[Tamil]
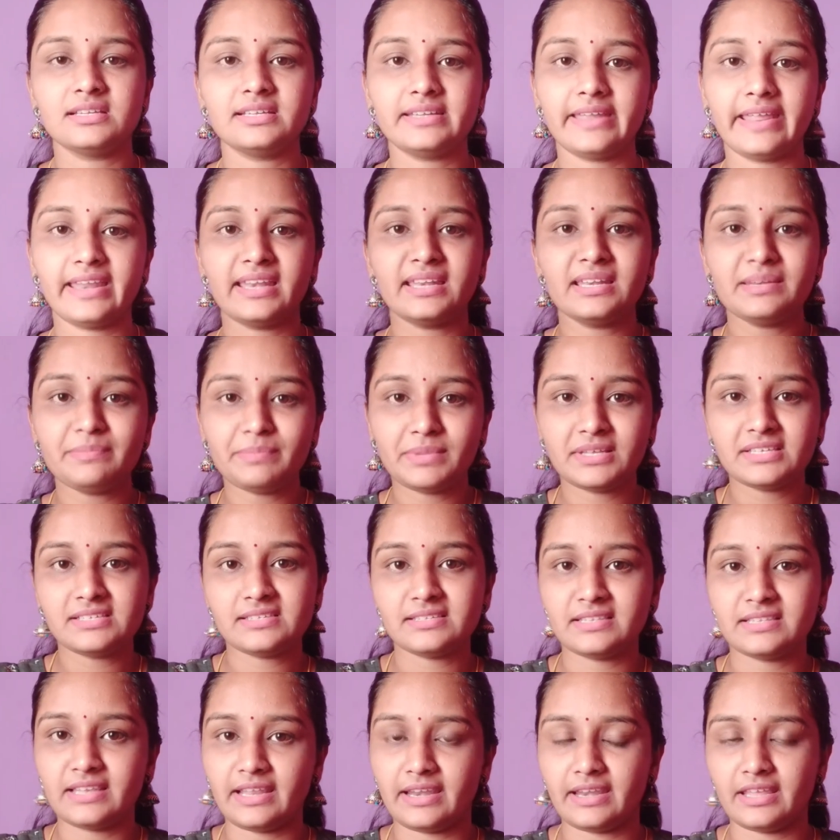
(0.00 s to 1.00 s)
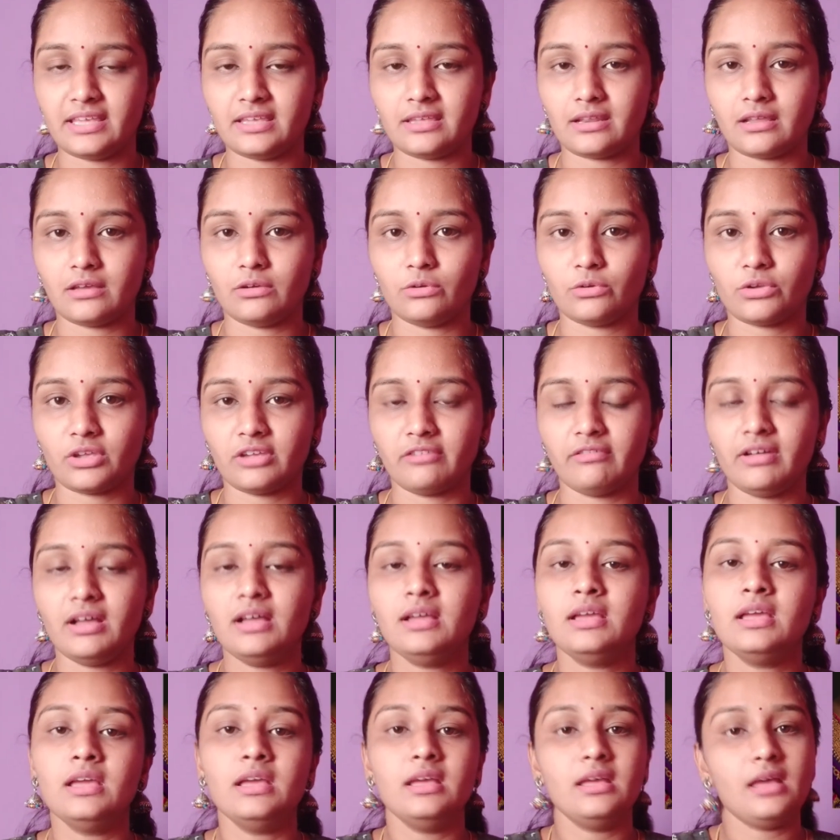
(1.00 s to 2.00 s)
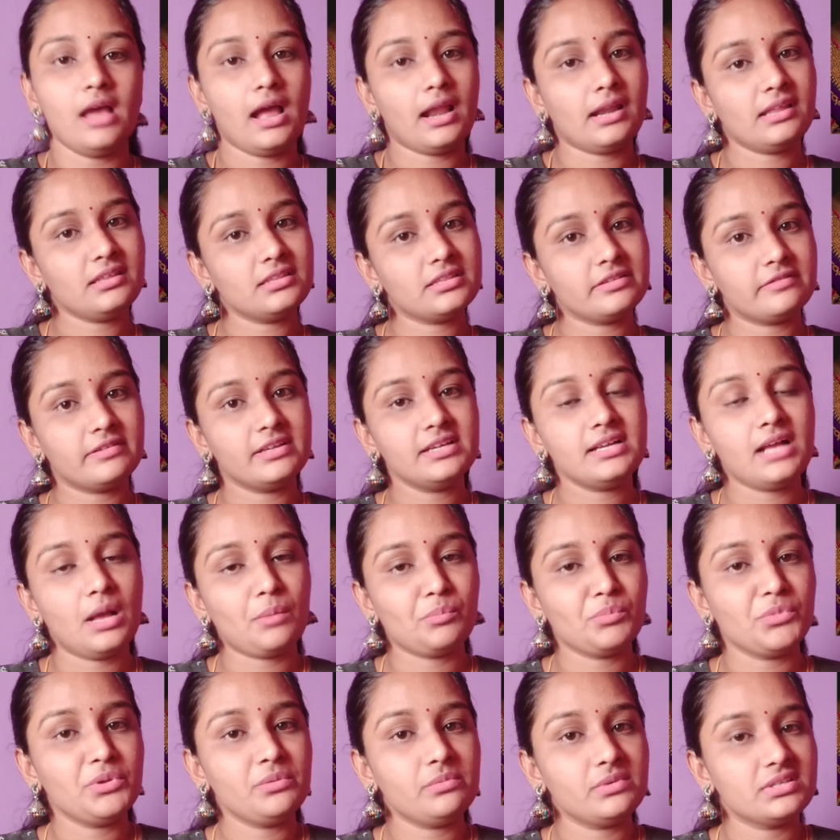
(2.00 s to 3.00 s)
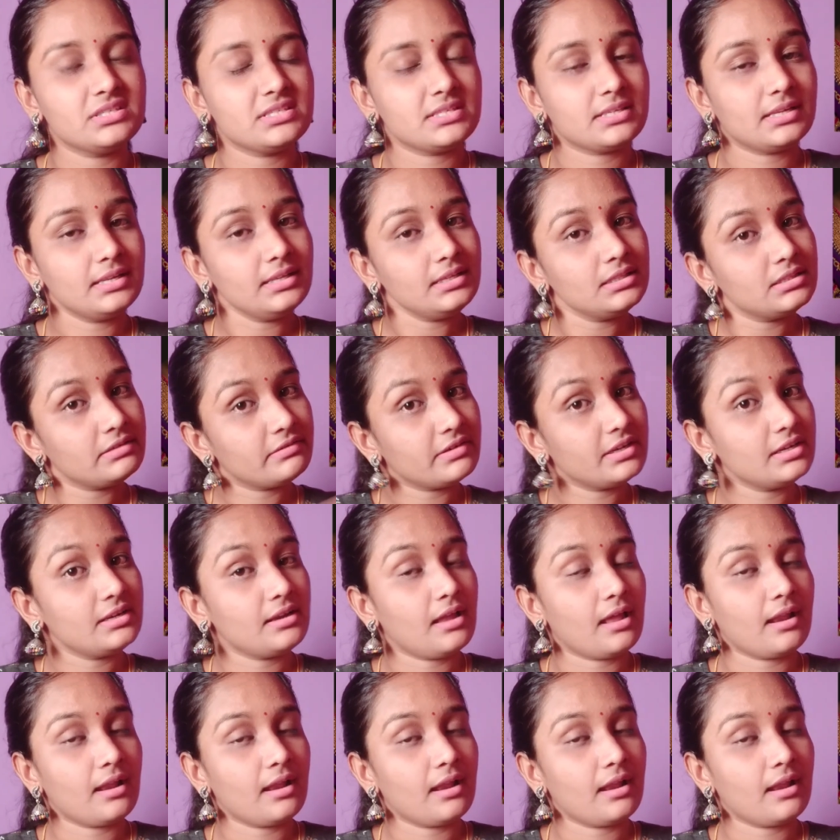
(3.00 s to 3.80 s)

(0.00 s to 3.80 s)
டென் பிளஸ் நினைக்கிறேன் ஓகேவா ஆனால் இதை விட கம்மி பட்ஜெட்டில் இதை விட